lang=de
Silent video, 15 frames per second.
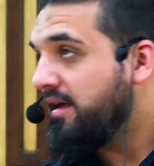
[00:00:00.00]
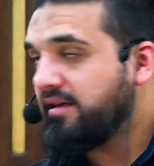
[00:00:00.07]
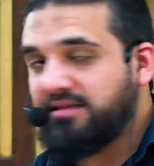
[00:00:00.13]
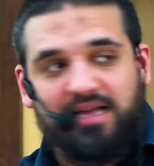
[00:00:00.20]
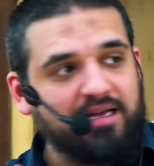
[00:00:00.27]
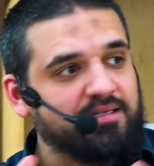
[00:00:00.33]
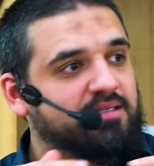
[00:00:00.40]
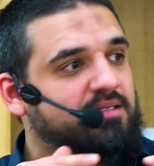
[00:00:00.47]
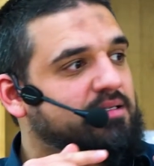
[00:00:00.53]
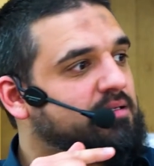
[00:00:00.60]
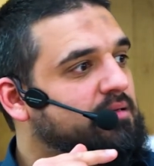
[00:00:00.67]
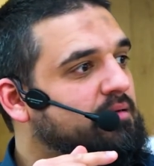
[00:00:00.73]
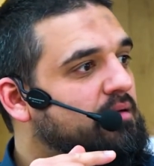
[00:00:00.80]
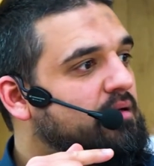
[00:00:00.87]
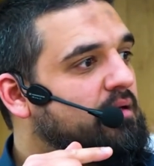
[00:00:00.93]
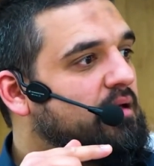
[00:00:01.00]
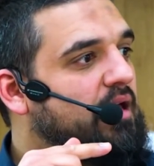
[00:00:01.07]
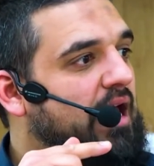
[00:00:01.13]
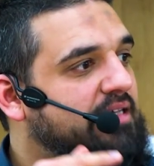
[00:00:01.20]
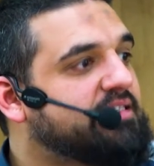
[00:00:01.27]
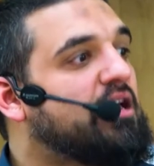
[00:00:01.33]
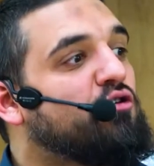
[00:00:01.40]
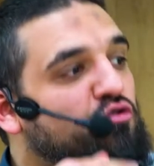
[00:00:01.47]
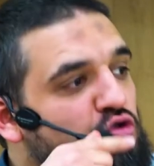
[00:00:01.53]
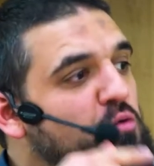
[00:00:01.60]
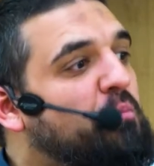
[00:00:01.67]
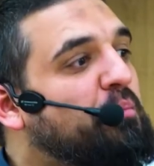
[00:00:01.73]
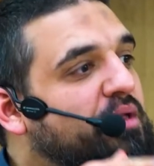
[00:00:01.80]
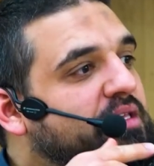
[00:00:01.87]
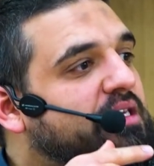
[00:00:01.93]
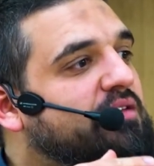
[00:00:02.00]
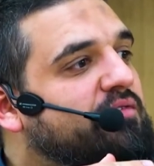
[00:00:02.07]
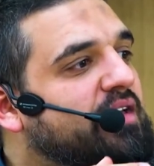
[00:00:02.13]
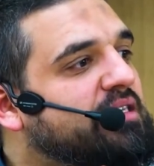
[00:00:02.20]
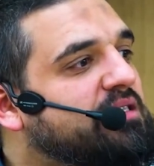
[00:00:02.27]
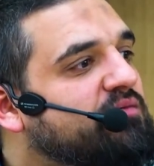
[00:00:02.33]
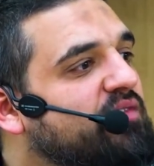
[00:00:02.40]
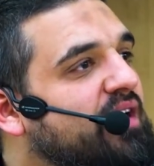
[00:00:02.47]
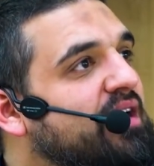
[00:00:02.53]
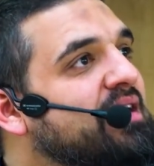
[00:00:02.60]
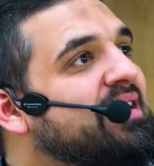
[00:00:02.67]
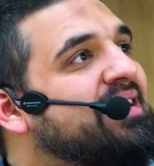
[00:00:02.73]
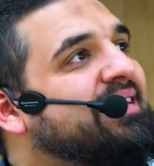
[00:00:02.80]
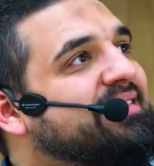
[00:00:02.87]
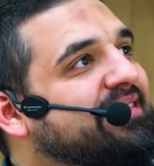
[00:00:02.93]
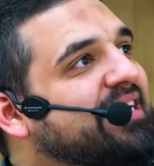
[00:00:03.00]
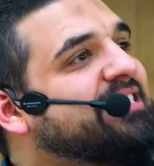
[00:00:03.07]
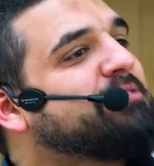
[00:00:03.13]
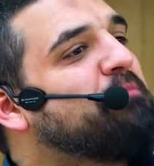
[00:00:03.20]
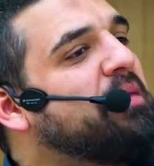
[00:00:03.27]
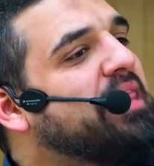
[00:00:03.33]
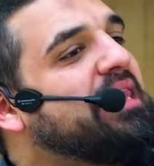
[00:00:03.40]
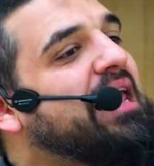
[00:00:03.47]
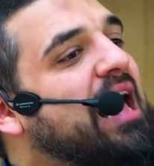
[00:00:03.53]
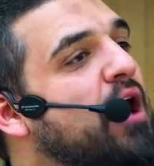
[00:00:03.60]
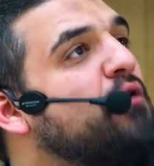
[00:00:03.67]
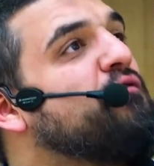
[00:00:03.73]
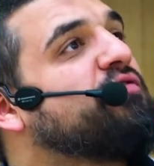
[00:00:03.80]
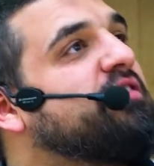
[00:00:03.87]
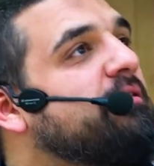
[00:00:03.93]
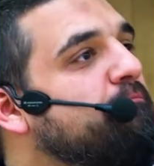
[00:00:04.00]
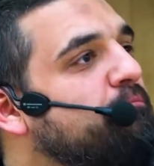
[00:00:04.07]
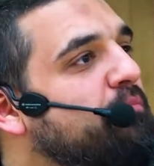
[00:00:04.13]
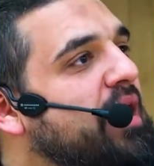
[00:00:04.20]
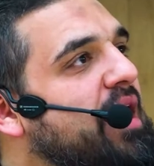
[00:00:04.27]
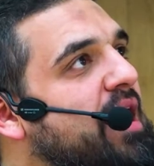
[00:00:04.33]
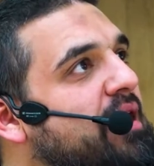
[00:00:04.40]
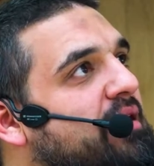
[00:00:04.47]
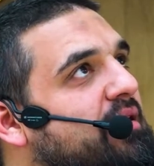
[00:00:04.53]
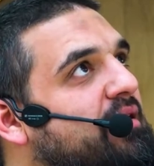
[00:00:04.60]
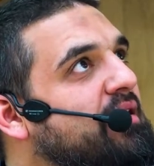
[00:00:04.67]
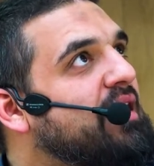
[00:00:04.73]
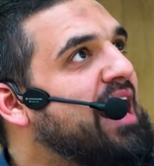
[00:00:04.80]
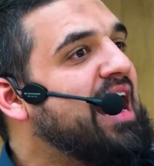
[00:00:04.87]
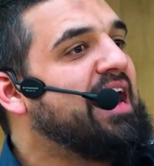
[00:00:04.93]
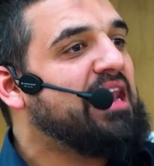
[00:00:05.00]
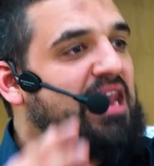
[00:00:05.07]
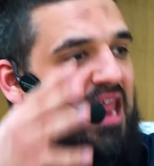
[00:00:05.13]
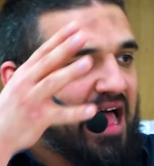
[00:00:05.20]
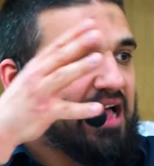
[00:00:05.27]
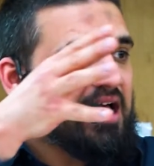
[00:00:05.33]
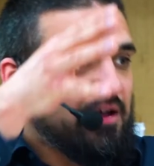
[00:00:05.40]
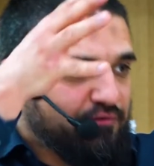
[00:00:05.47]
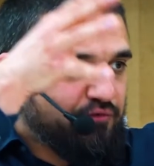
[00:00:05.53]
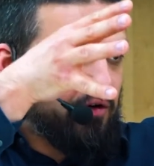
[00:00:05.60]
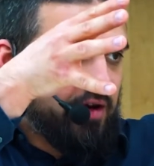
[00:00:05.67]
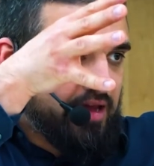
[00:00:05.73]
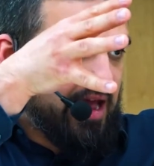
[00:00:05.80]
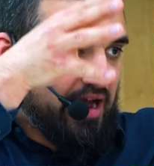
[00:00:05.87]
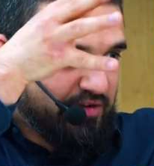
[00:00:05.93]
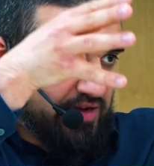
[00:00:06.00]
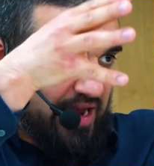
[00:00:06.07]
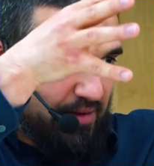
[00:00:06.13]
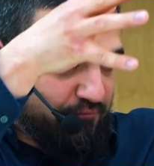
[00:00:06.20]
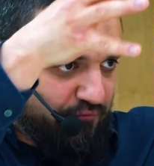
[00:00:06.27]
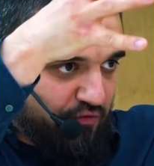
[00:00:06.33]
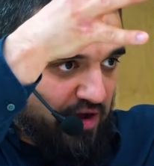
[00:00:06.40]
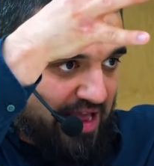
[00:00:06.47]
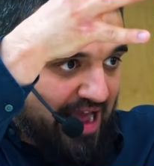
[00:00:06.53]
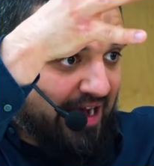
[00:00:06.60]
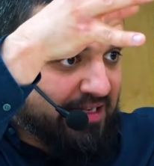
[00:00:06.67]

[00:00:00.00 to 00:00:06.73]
dass es auch üblich gewesen war, dass man dann auf dem Berg ein Lagerfeuer, also ein Feuer